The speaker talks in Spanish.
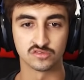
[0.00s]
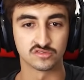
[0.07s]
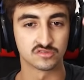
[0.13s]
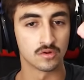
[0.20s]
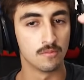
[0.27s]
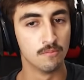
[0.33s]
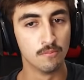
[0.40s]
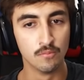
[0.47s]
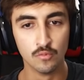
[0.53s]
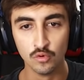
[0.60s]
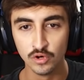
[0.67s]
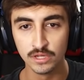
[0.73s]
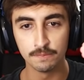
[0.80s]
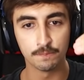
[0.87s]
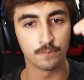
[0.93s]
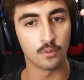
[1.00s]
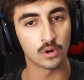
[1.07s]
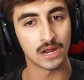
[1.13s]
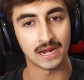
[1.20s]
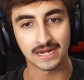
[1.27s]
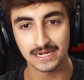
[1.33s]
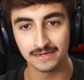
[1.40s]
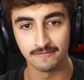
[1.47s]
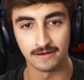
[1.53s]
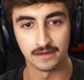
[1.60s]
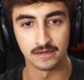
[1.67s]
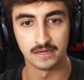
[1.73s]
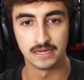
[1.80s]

dos, muy por arriba.